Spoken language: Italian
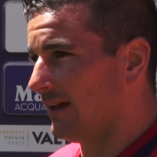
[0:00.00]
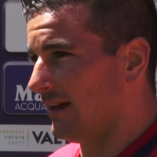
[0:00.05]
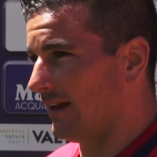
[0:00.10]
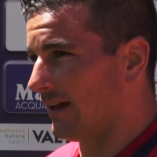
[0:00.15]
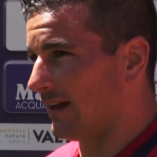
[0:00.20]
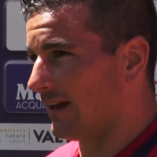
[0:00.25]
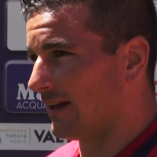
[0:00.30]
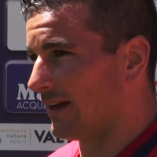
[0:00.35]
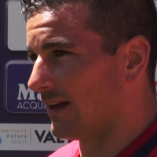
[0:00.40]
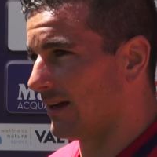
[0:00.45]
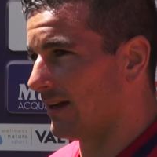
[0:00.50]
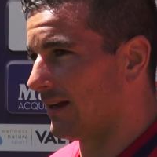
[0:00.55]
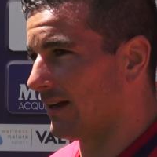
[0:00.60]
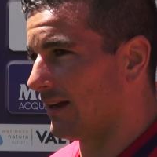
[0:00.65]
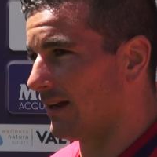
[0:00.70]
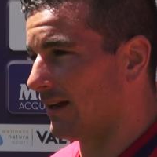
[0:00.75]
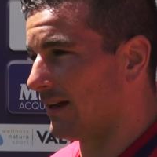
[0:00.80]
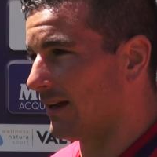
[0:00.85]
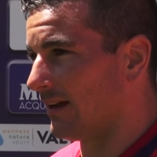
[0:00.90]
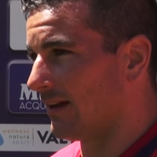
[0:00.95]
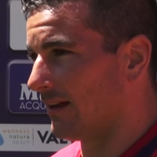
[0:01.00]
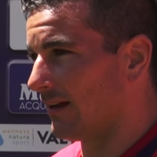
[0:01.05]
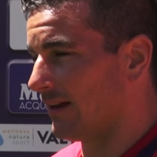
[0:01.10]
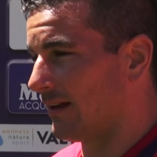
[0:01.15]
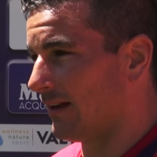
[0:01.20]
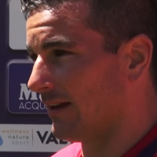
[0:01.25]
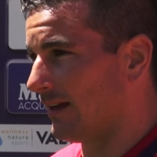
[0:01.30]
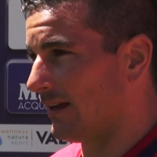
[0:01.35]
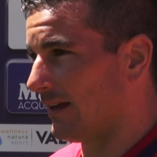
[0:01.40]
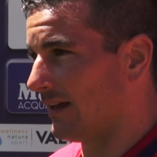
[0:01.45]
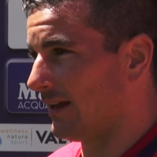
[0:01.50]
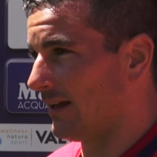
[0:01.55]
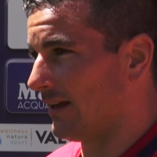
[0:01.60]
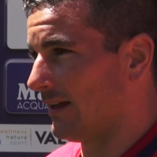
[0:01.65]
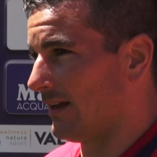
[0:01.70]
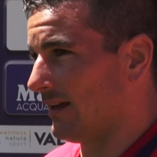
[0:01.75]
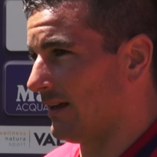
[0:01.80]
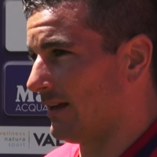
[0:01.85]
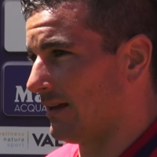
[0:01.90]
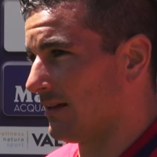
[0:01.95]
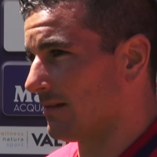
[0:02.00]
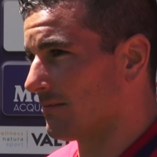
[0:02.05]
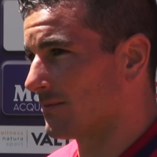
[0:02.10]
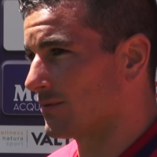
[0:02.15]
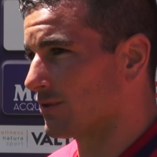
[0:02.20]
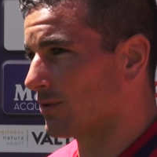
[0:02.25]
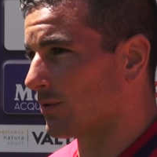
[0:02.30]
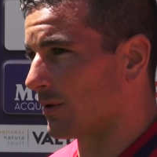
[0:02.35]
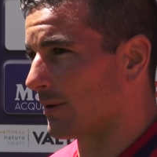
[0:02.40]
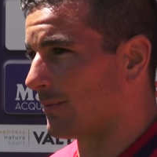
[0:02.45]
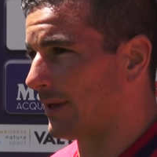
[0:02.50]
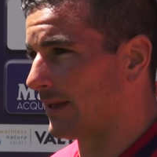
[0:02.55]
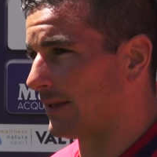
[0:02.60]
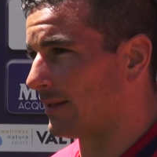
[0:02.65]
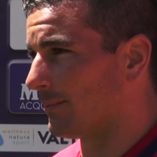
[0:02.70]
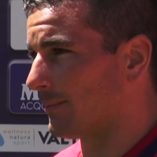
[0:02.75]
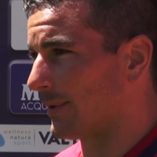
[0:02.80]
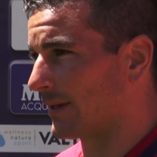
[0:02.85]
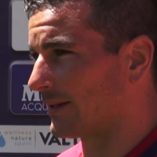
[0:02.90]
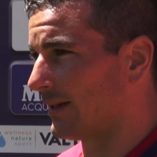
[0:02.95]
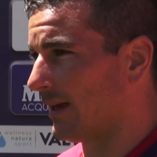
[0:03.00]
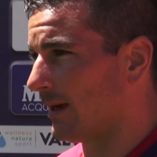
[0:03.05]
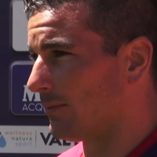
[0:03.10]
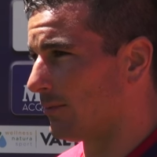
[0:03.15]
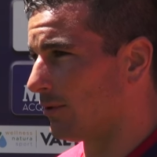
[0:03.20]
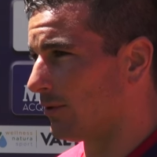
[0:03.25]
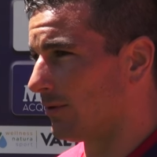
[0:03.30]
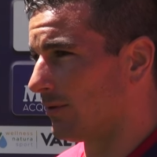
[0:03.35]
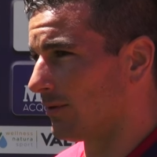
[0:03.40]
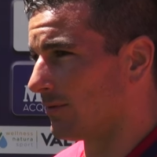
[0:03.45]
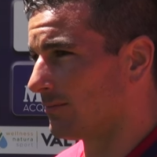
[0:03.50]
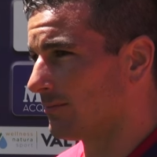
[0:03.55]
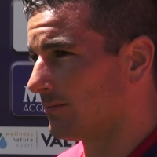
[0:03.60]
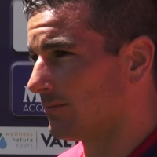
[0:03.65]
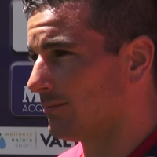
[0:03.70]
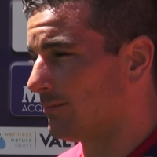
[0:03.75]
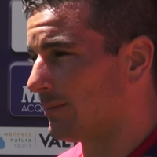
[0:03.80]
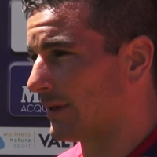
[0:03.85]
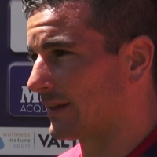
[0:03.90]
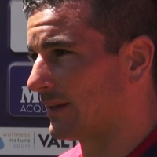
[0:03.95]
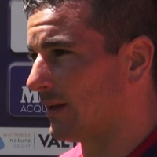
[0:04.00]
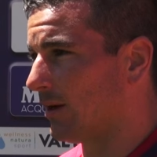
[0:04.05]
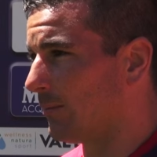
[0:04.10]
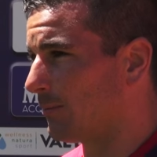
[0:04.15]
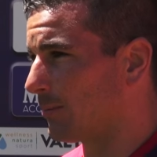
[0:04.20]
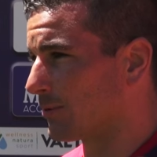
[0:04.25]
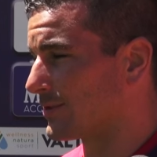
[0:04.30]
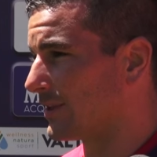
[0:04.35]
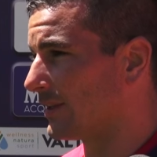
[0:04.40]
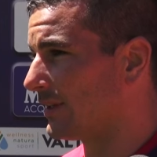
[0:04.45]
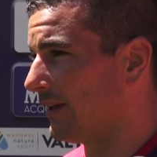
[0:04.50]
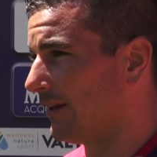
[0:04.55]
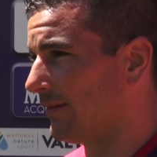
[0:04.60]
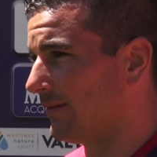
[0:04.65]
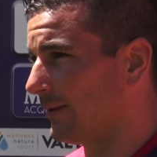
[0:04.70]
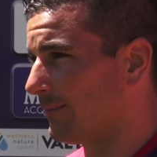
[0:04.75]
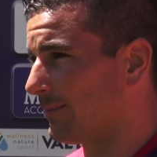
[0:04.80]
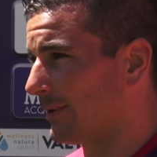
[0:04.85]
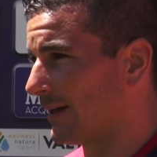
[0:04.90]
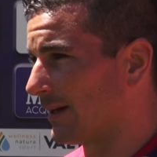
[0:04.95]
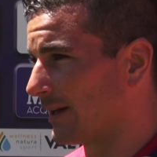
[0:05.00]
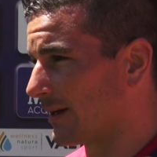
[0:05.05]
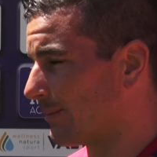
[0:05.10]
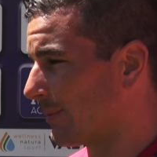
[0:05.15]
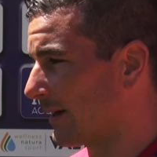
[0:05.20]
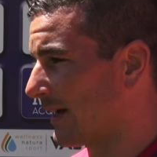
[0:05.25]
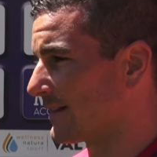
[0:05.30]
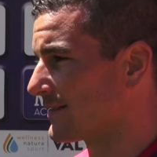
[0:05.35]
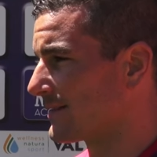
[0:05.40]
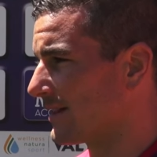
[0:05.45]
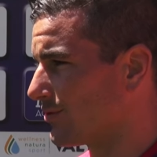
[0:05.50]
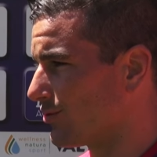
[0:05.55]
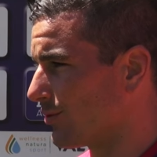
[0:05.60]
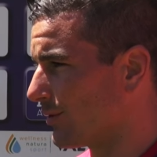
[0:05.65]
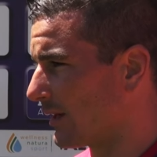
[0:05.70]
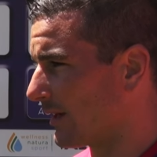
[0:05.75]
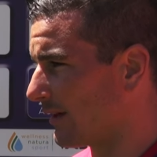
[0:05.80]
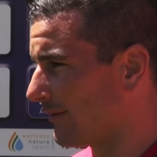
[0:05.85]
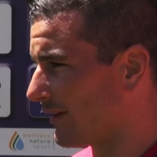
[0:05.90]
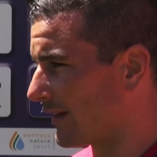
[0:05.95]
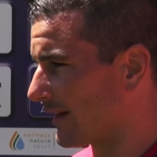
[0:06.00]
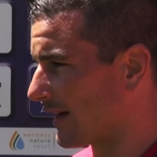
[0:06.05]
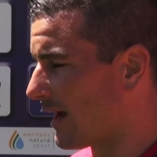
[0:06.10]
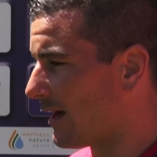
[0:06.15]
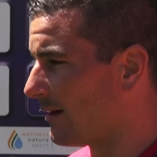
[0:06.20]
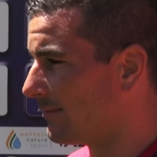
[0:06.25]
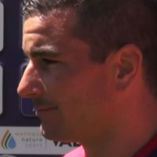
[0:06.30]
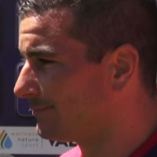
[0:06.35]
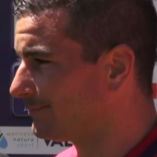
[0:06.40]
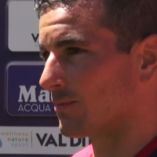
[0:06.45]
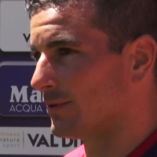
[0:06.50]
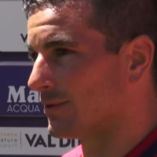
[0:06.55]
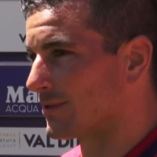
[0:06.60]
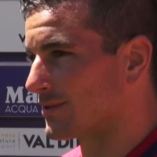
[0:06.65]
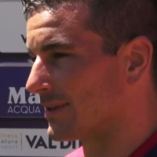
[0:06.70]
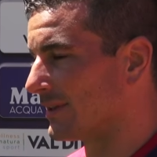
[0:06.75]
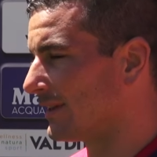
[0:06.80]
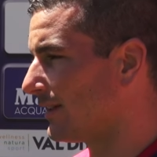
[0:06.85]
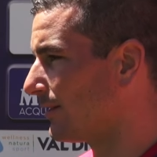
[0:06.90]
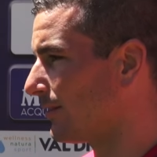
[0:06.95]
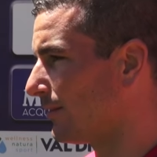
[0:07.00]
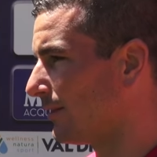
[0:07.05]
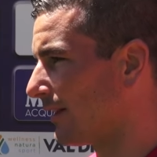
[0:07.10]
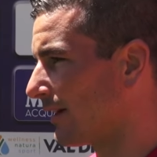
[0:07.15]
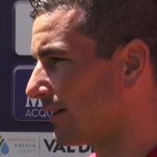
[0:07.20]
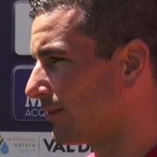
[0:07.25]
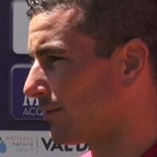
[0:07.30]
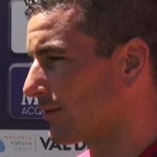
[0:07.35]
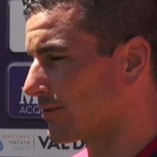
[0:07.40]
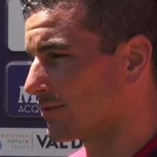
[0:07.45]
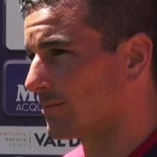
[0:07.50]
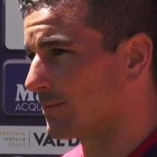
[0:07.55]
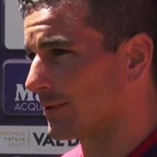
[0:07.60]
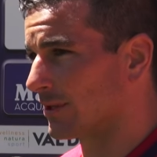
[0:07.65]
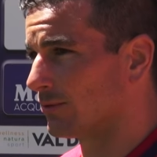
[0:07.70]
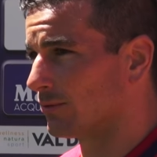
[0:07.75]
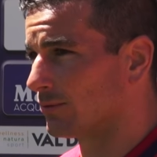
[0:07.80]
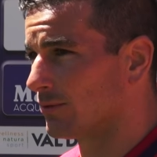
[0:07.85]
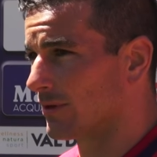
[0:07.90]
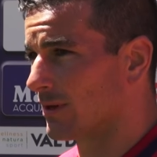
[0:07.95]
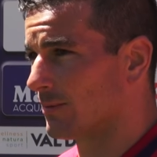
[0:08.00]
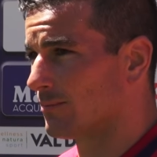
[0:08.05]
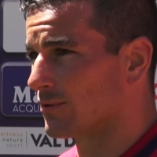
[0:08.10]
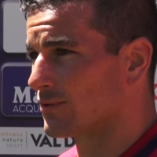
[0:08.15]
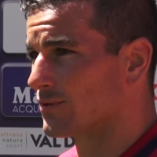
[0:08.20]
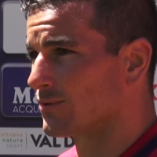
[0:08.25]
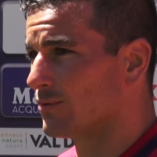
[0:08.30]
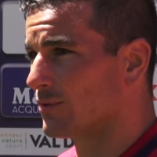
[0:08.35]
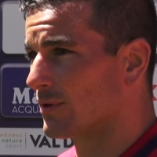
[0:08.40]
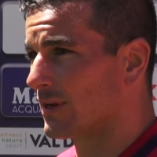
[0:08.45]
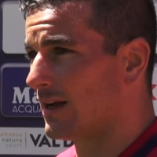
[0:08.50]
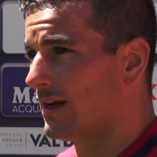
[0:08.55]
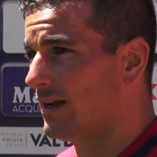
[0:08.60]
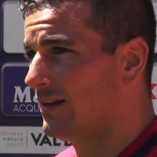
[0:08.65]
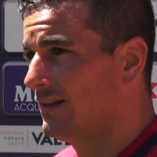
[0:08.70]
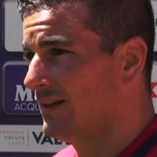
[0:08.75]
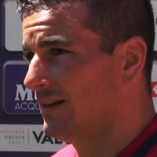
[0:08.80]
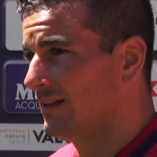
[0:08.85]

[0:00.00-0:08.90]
e, eh, e sicuramente partiamo, partiamo positivi per, per, la stagione che verrà. Quando ho sentito il direttore, soprattutto Capozuca,